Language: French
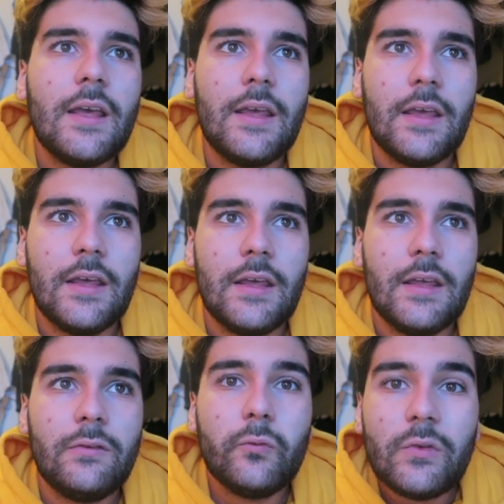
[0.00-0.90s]

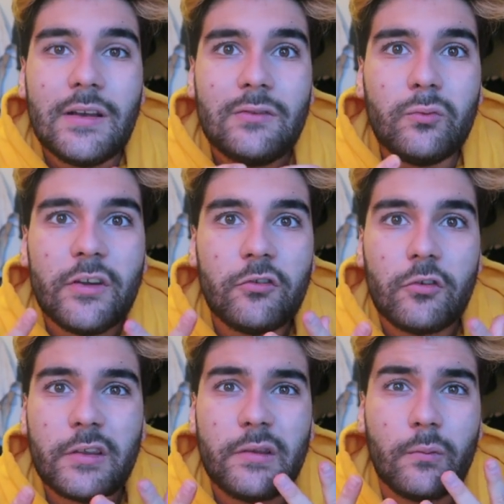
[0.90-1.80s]
et tous les
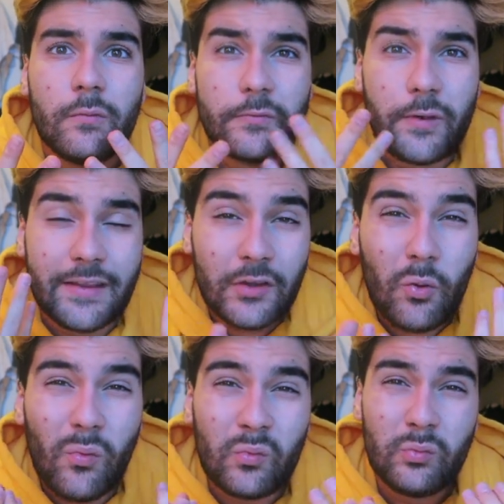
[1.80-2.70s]
gens qui ont font un
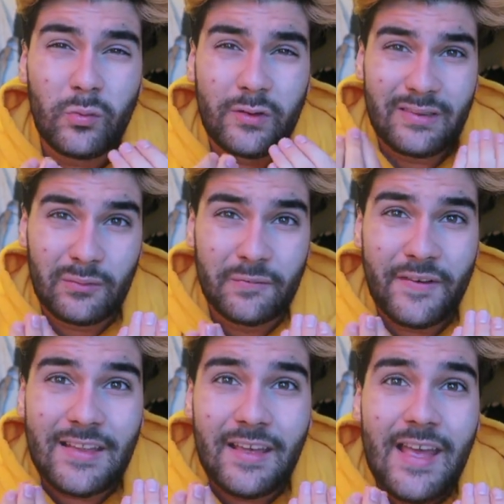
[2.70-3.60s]
énorme engouement qui sont fans